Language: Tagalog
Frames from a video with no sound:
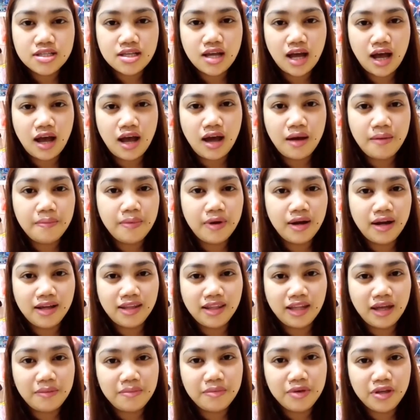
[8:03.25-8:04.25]
Aabangan
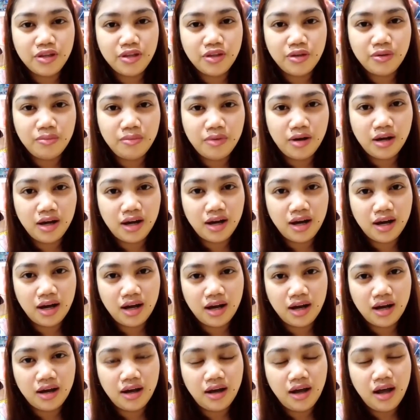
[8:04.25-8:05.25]
namin yung
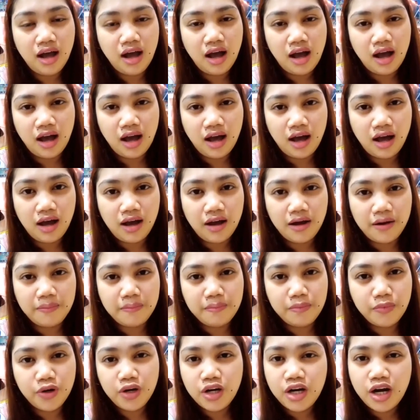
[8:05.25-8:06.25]
mga uh,
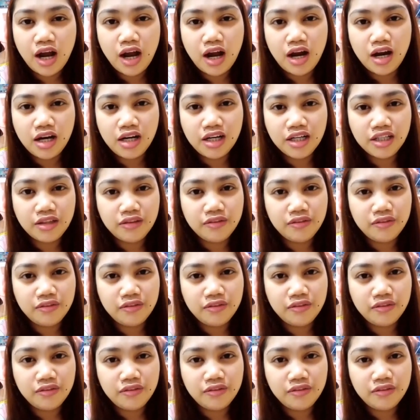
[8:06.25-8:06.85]
more art